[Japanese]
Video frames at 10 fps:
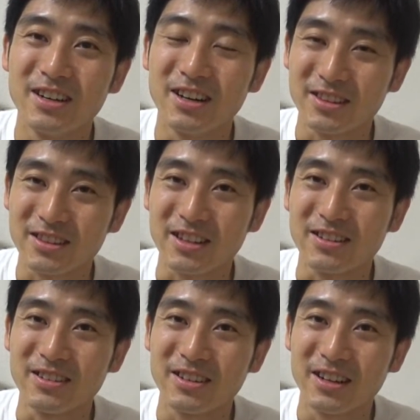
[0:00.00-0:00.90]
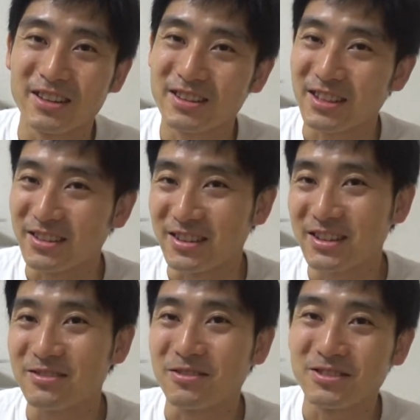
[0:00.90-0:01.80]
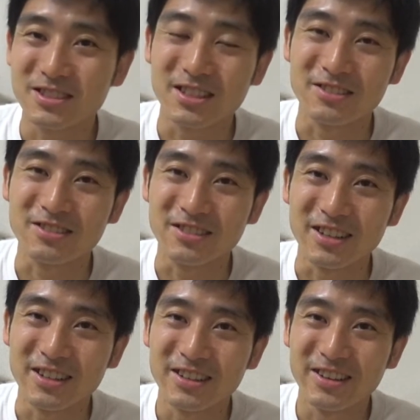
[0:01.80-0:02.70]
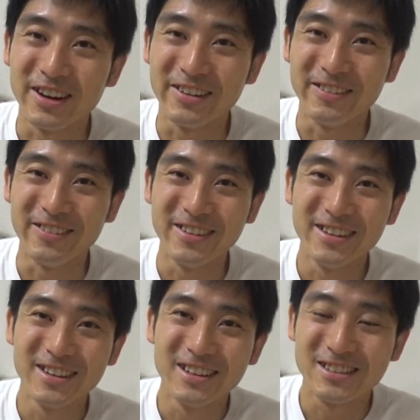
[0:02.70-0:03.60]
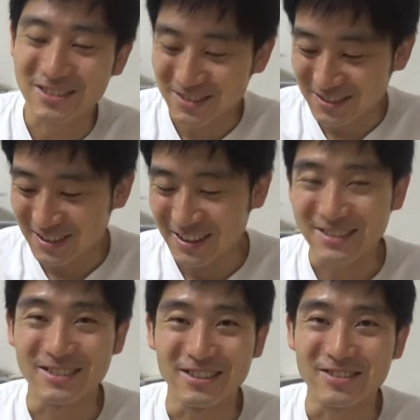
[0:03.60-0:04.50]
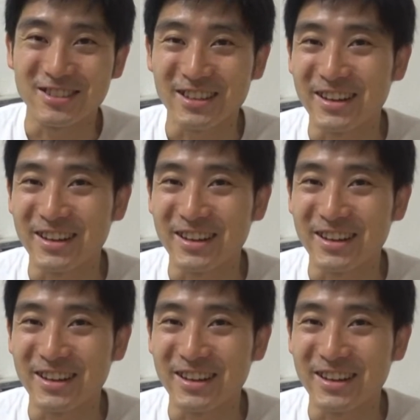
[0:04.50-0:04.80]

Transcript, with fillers: あったん、あったんで、そこのシーンでちょっとね、あの、ちょっと泣きそうになりましたね。